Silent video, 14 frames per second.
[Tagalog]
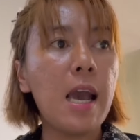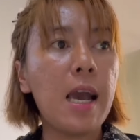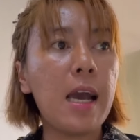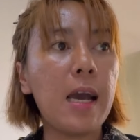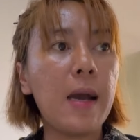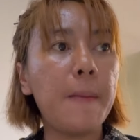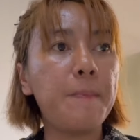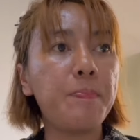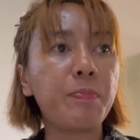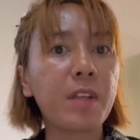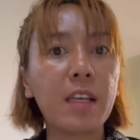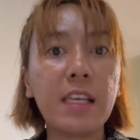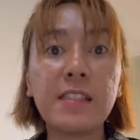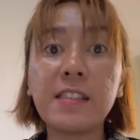
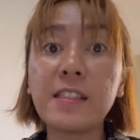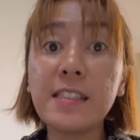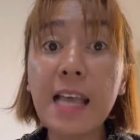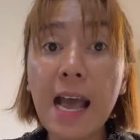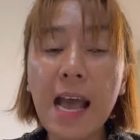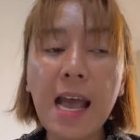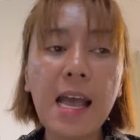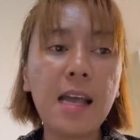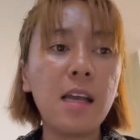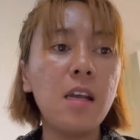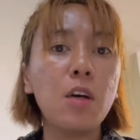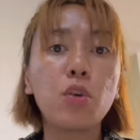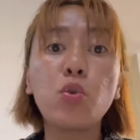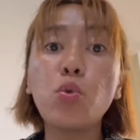um, isda,
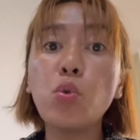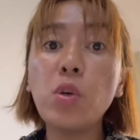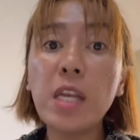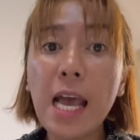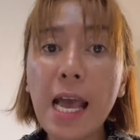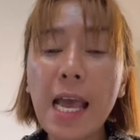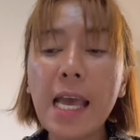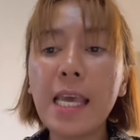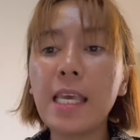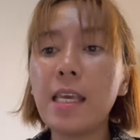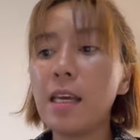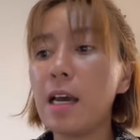gulay,